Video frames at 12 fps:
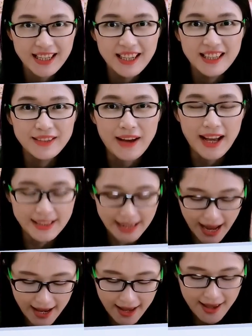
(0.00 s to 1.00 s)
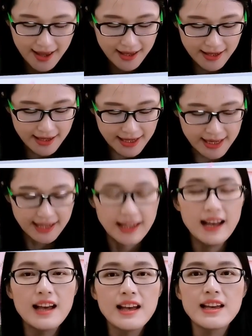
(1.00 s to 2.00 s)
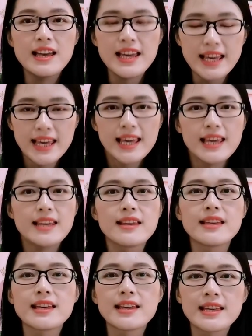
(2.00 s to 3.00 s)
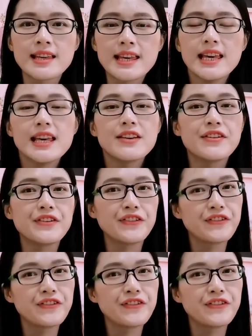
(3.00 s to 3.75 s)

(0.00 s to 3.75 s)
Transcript: 对吧？再来 g i gift，